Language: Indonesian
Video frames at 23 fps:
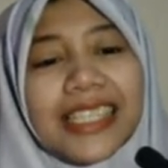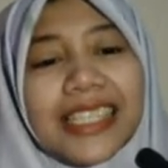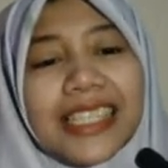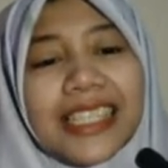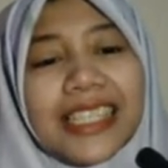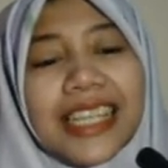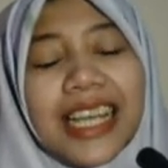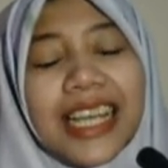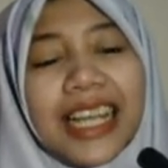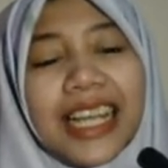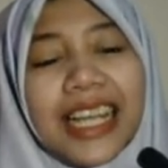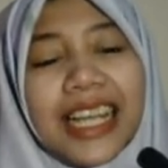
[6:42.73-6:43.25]

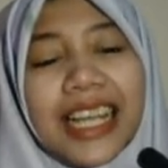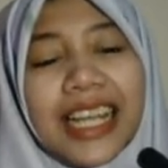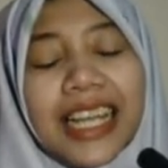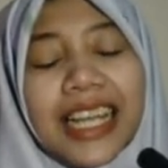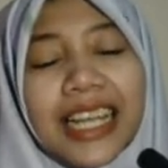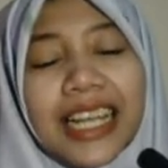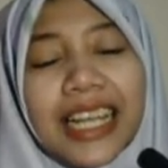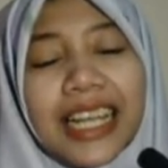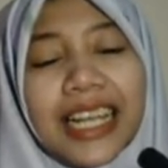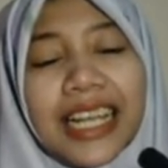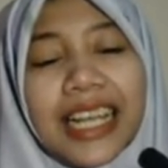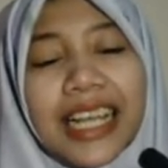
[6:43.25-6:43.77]

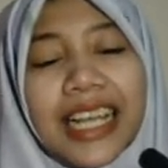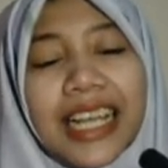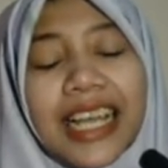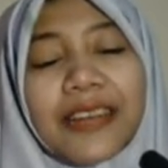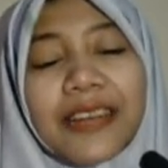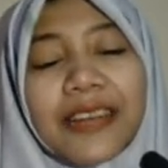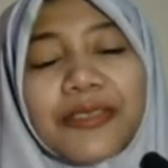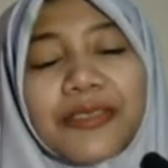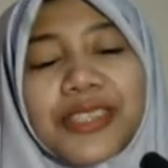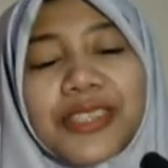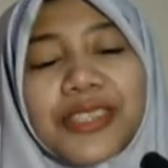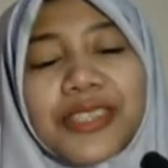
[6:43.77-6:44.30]

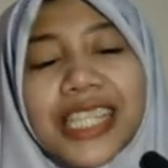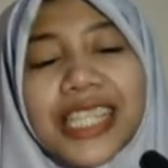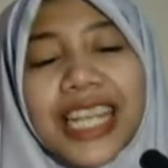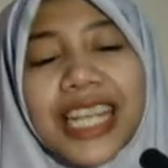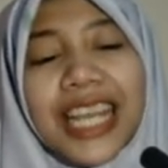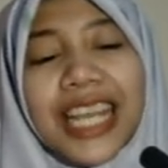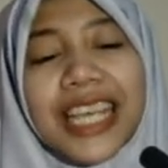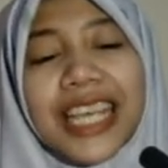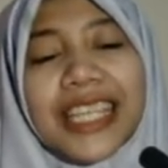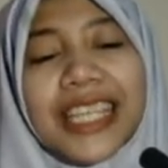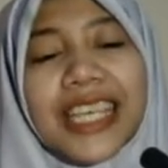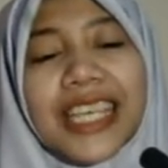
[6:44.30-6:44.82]
Sedangkan fungsi
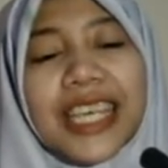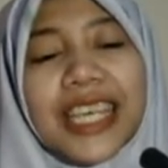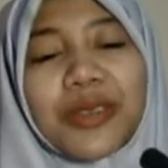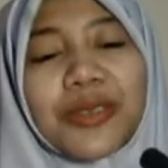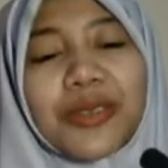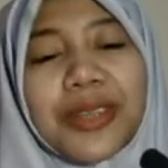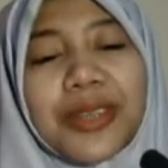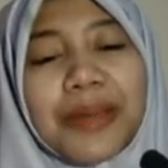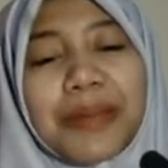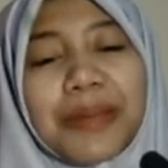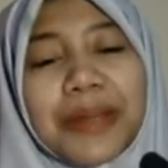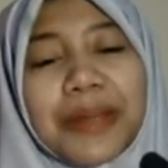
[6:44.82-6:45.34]
lainnya yaitu
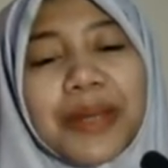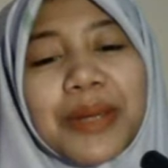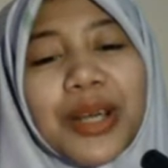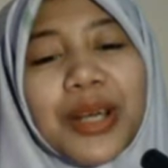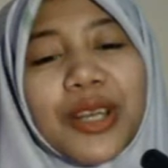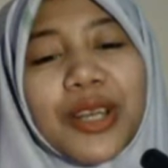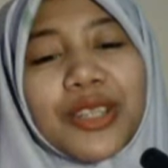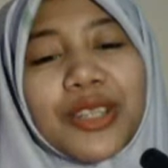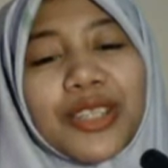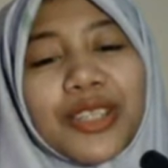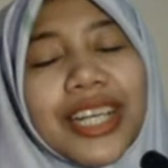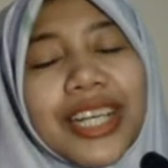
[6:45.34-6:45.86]
dapat
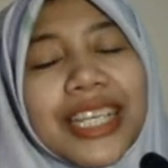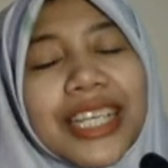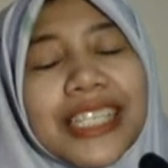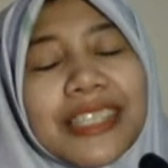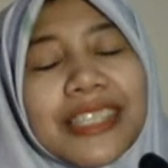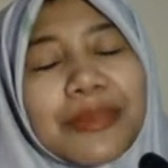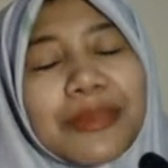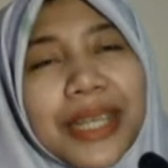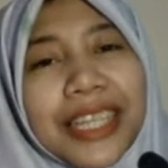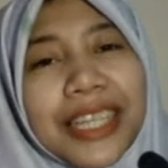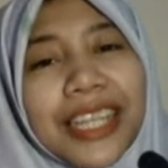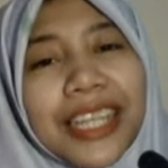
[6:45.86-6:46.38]
mengontrol
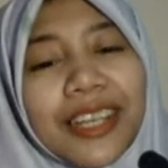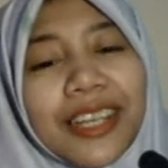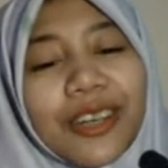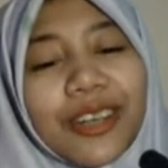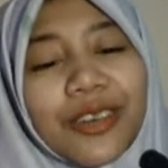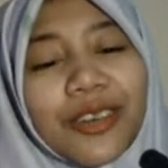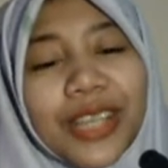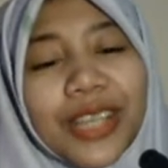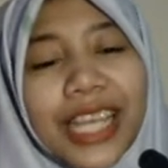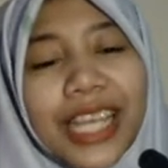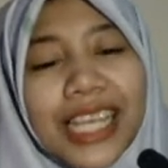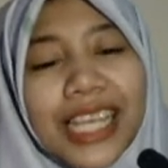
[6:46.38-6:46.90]
kecepatan
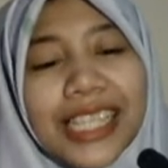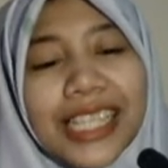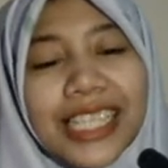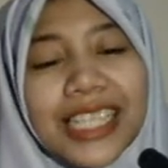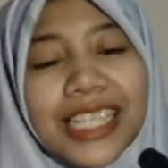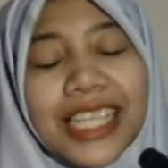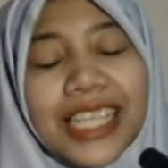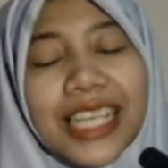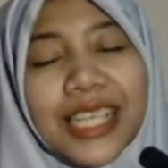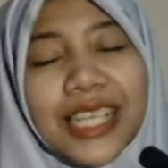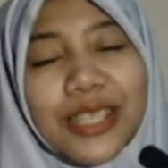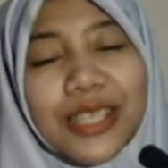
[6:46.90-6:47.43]
rotasi
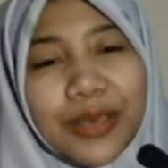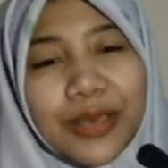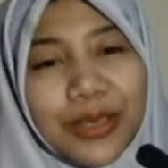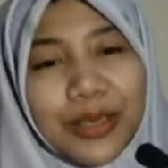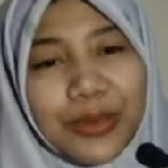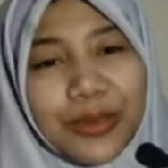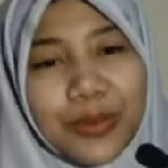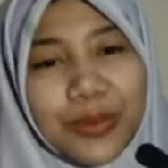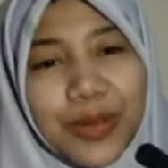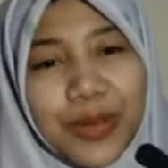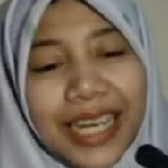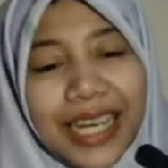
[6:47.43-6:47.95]
dari
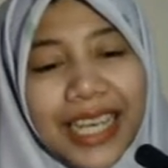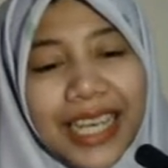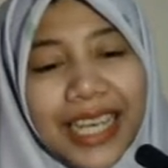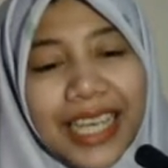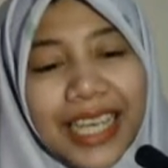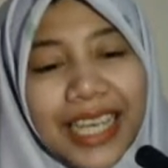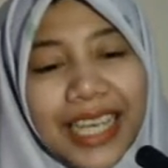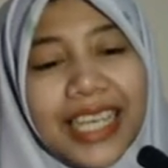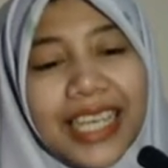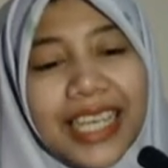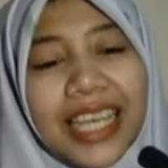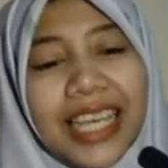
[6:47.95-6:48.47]
suatu
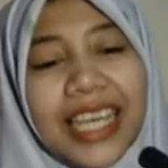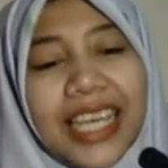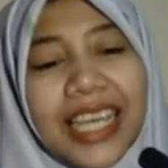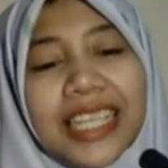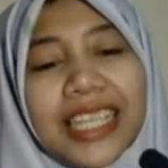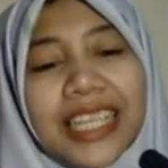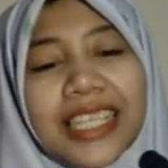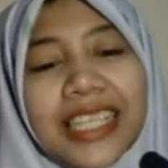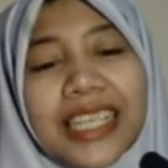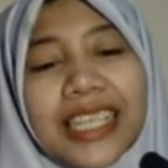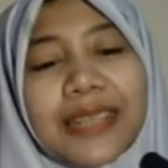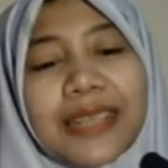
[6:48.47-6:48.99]
planet
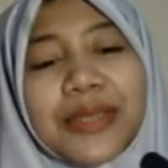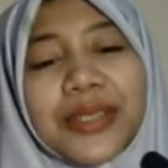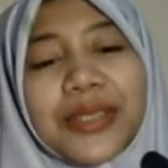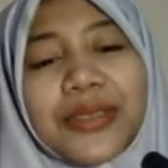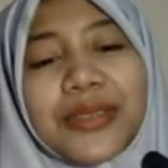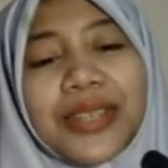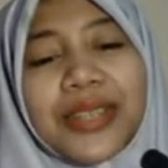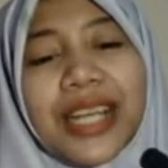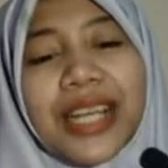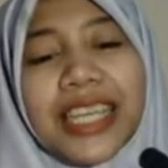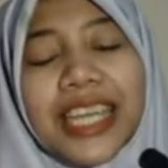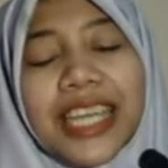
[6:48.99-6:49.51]
dan
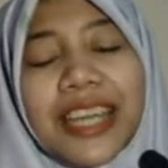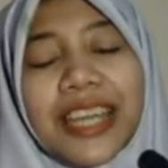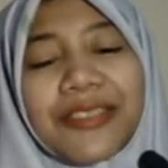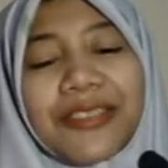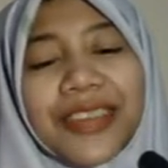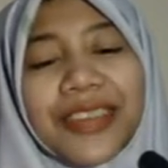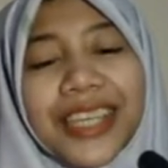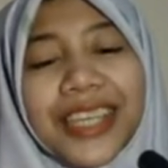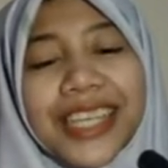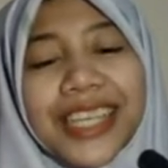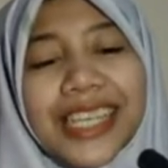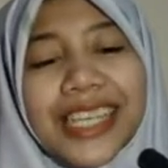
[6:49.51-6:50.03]
mengurangi
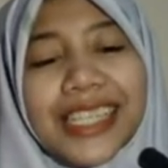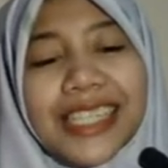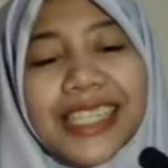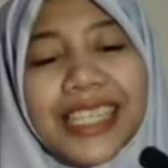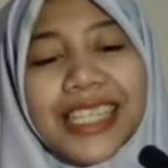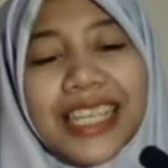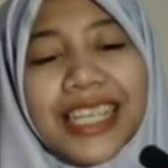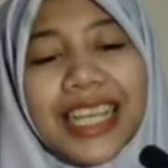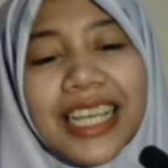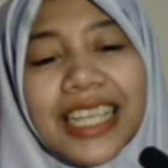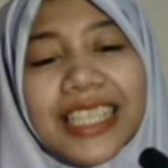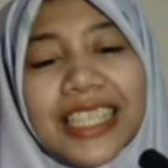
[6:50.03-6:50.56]
efek yang
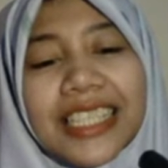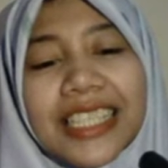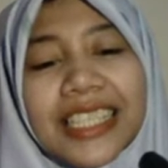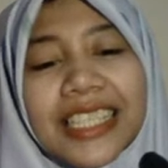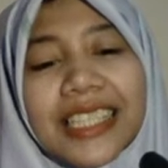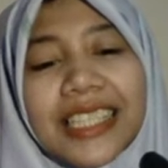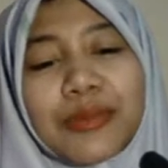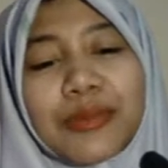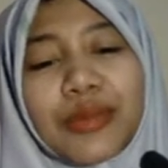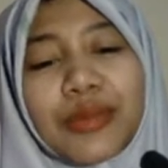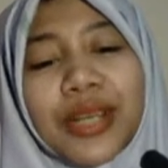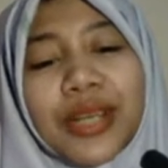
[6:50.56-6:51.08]
seringkali
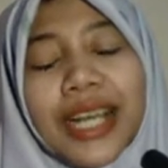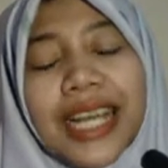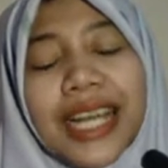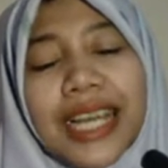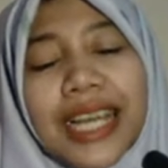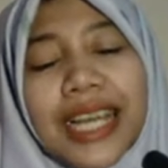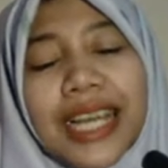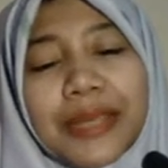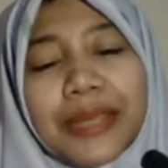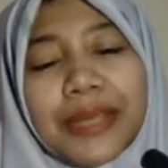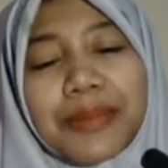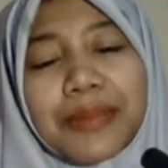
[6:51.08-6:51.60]
ditimbulkan
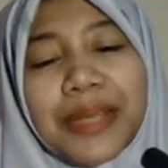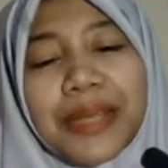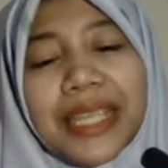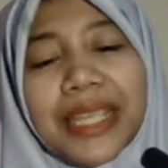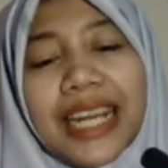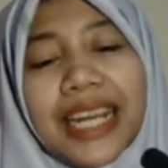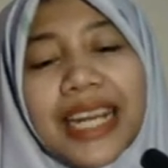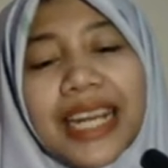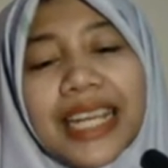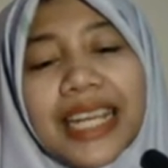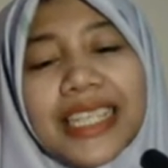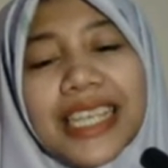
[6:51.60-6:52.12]
akibat
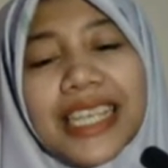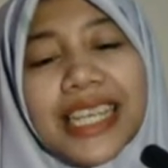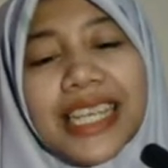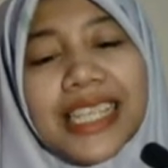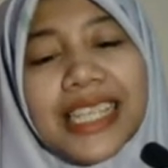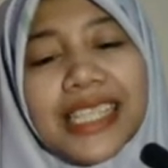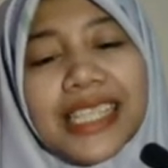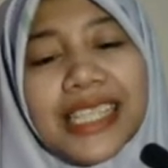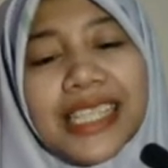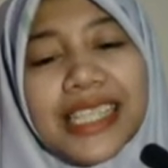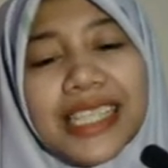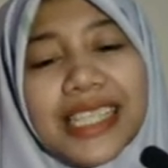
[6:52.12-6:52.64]

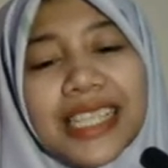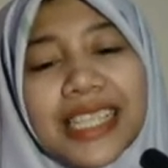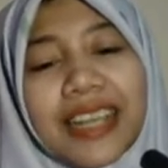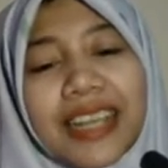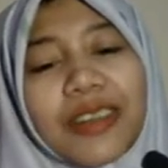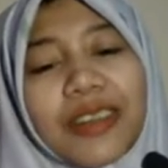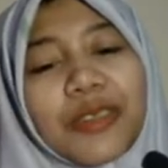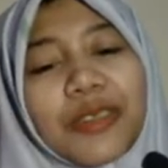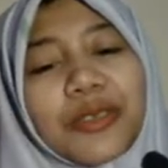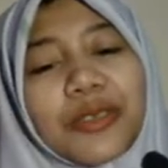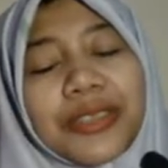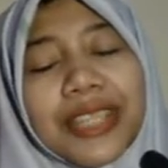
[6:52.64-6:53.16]
radiasi
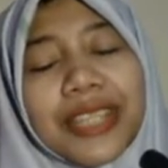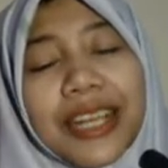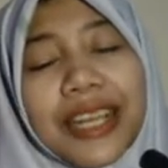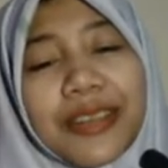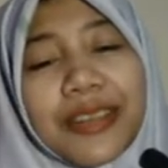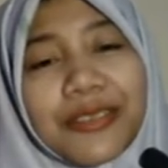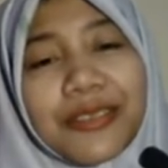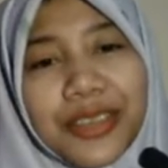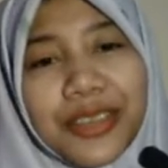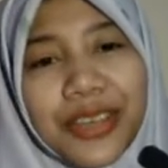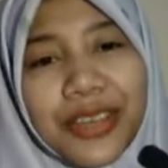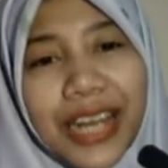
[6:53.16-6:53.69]
sinar
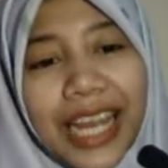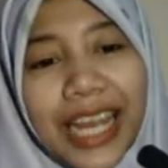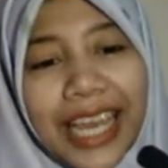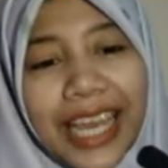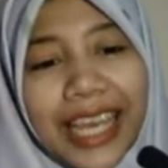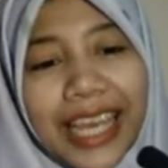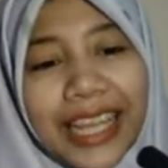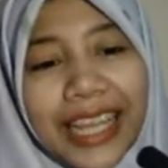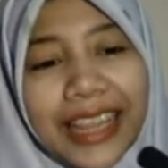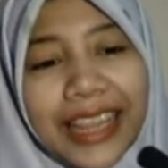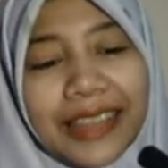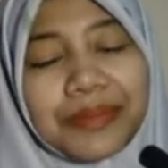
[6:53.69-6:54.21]

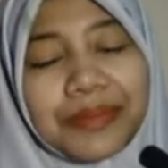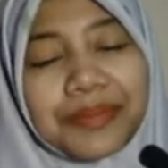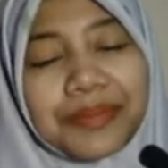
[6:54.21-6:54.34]
ultraviolet.